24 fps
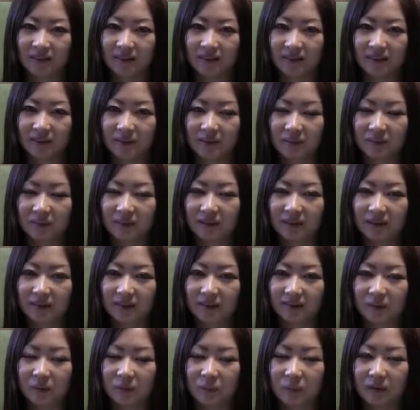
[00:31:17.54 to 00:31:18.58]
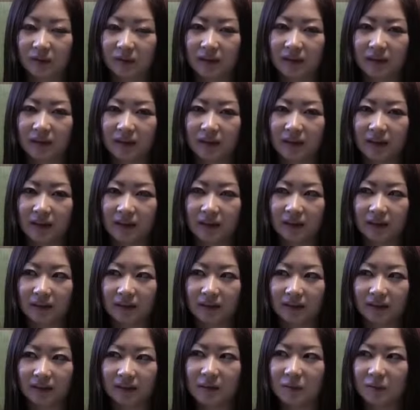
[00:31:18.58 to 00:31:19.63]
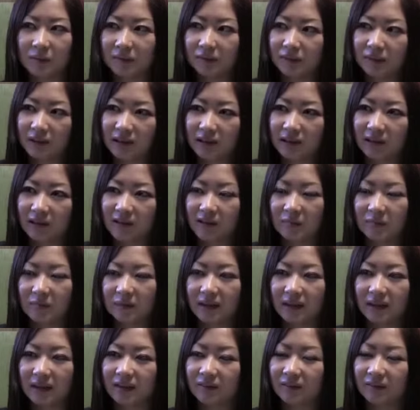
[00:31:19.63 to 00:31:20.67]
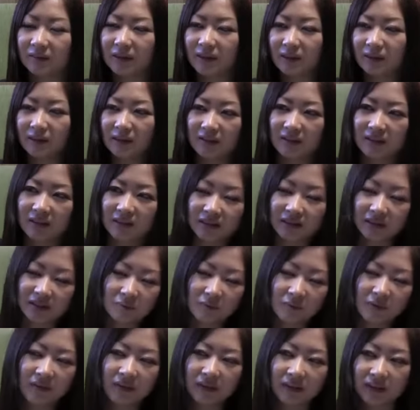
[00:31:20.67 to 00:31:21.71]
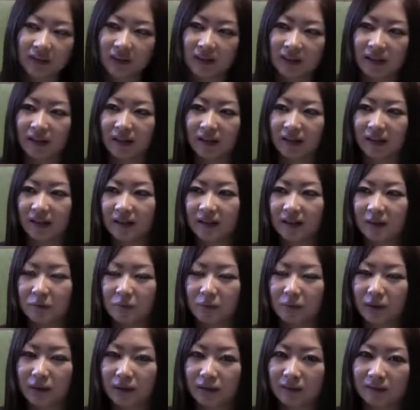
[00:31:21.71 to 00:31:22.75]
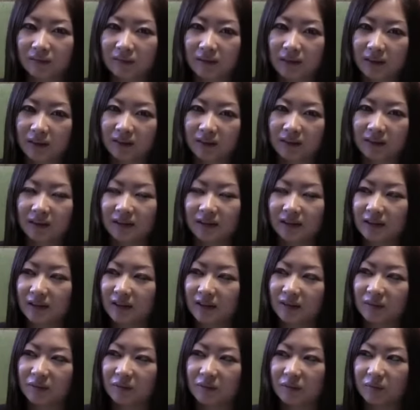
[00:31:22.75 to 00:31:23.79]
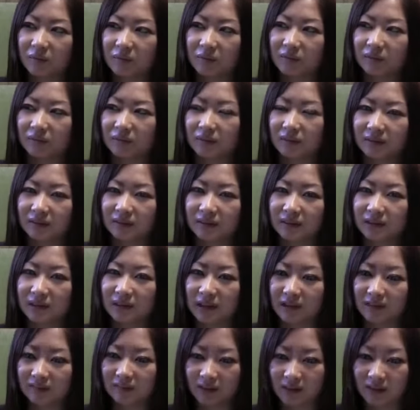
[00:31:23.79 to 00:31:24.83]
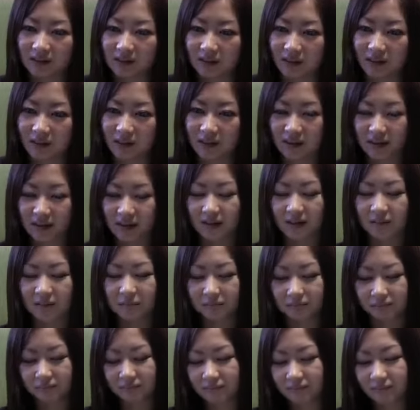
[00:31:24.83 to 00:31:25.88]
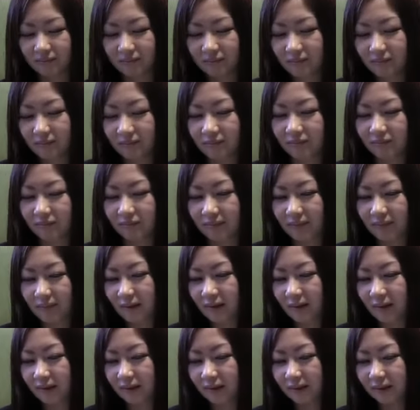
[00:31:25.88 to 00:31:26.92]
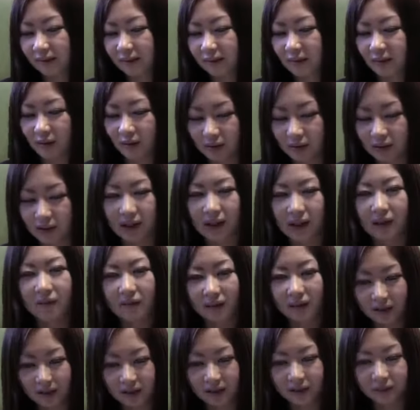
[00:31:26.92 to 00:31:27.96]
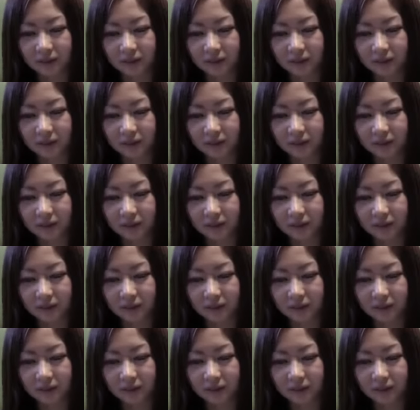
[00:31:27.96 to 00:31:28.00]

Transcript: 置いてあると思ってんのなしかも裏側見たら裏側に回ったら全く完成してない方になるからうんそら分からんわな